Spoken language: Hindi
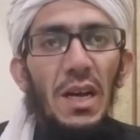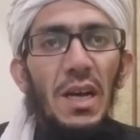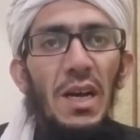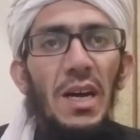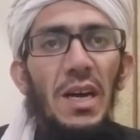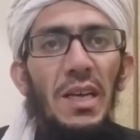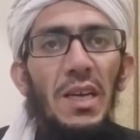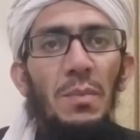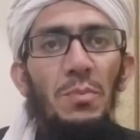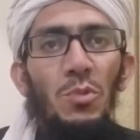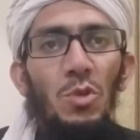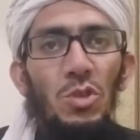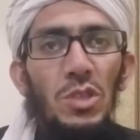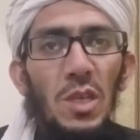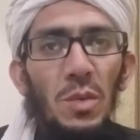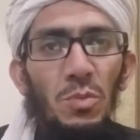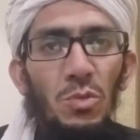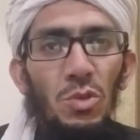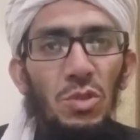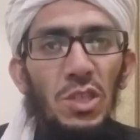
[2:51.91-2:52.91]
आगे
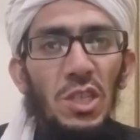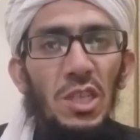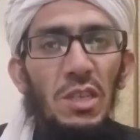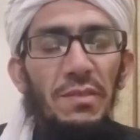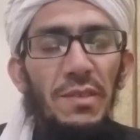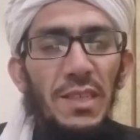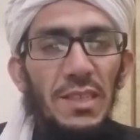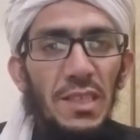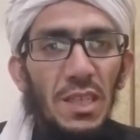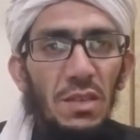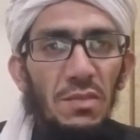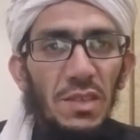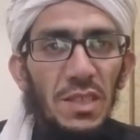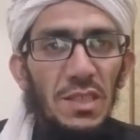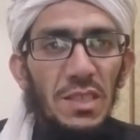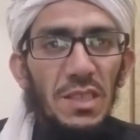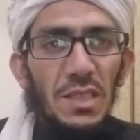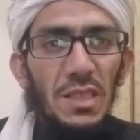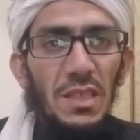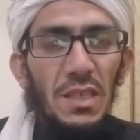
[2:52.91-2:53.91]
पोता पोती नवासा
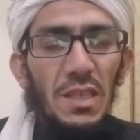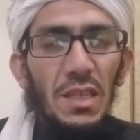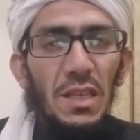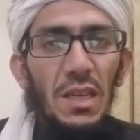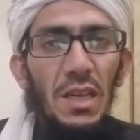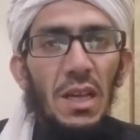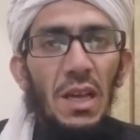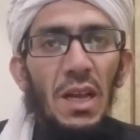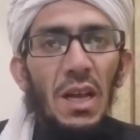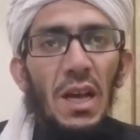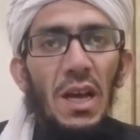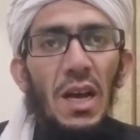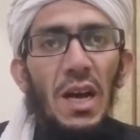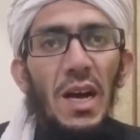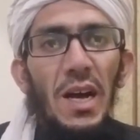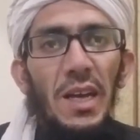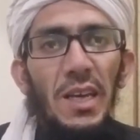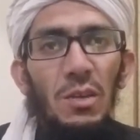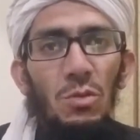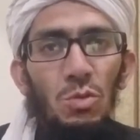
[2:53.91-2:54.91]
नवासी
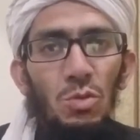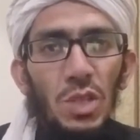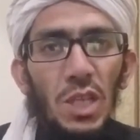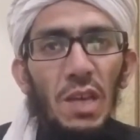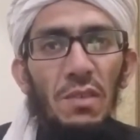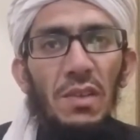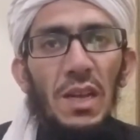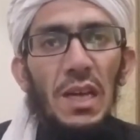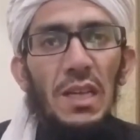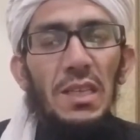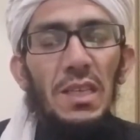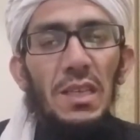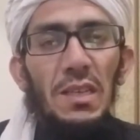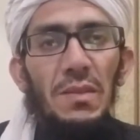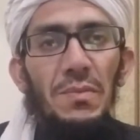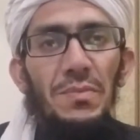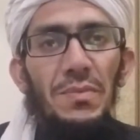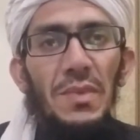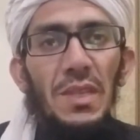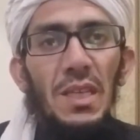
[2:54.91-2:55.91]
आगे उनकी औलाद
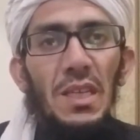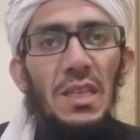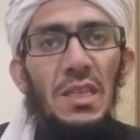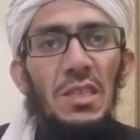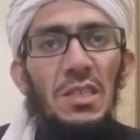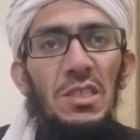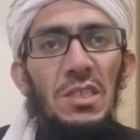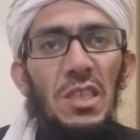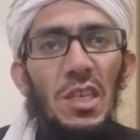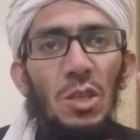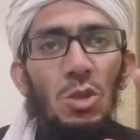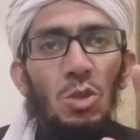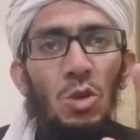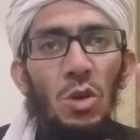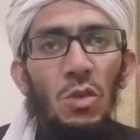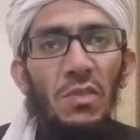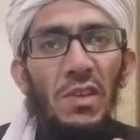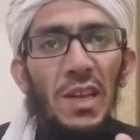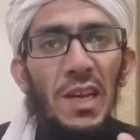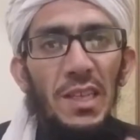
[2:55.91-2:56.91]
ये
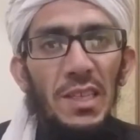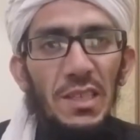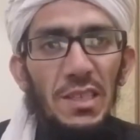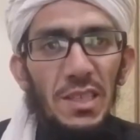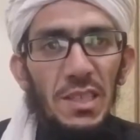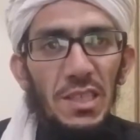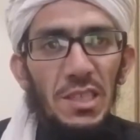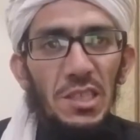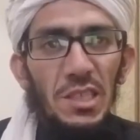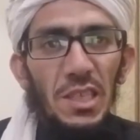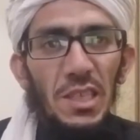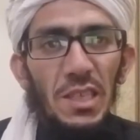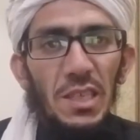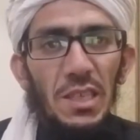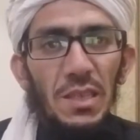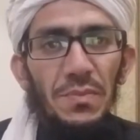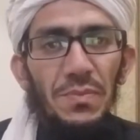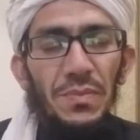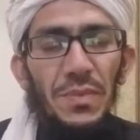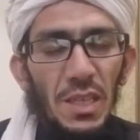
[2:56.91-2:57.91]
दो वलादत के रिश्ते
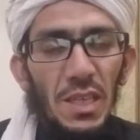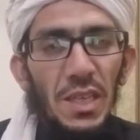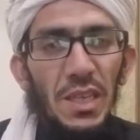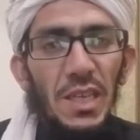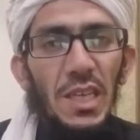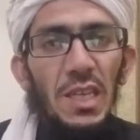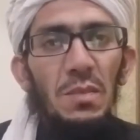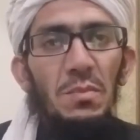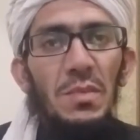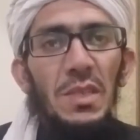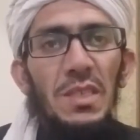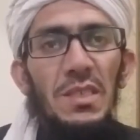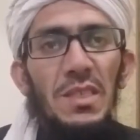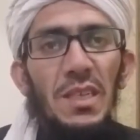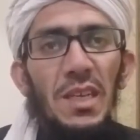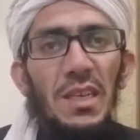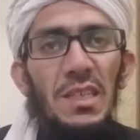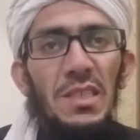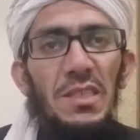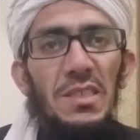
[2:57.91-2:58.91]
हैं इनमें
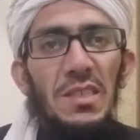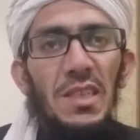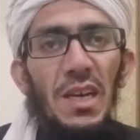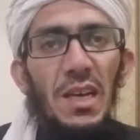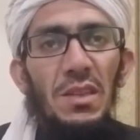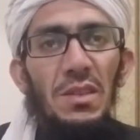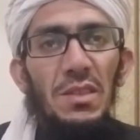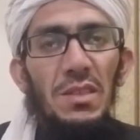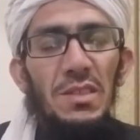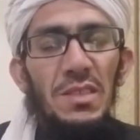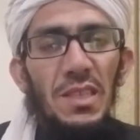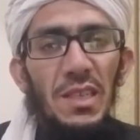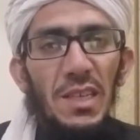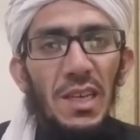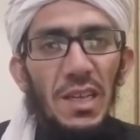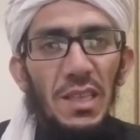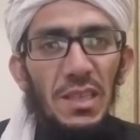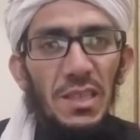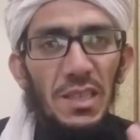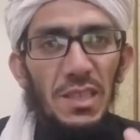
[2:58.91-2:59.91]
इंसान
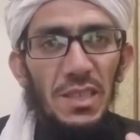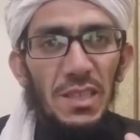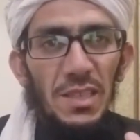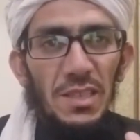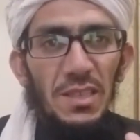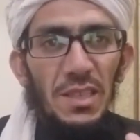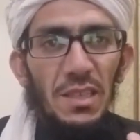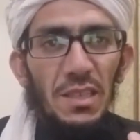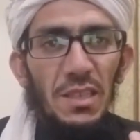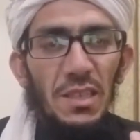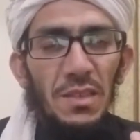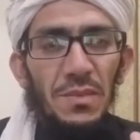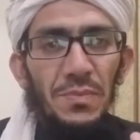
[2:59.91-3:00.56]
ज़क़़त नहीं दे सकता